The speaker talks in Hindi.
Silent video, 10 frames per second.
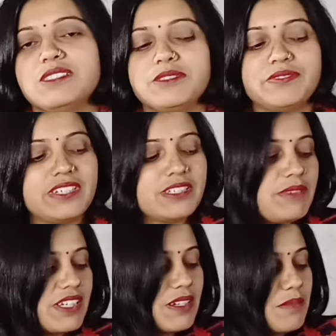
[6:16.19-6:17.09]
और ट्रेन
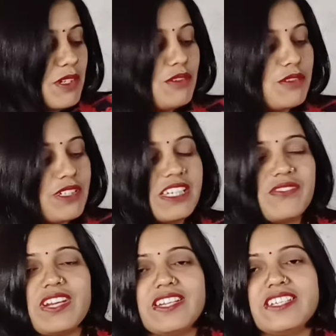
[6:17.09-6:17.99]
में कम्बल ओढ़
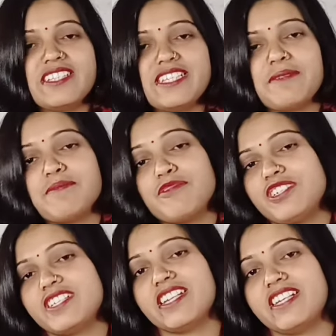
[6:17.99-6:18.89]
के बैठी थी अब मुझे